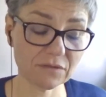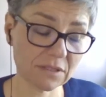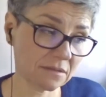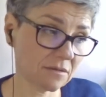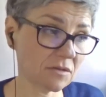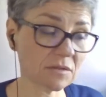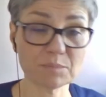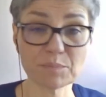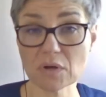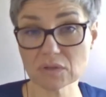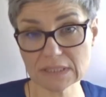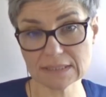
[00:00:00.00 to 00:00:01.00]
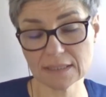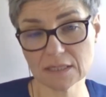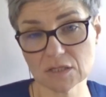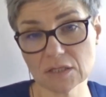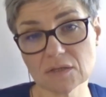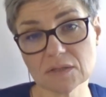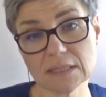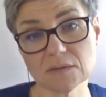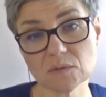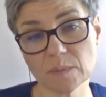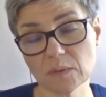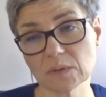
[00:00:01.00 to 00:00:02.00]
Jest, to jest proces dla każdego z nas
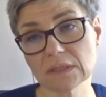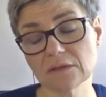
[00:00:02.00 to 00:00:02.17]
zupełnie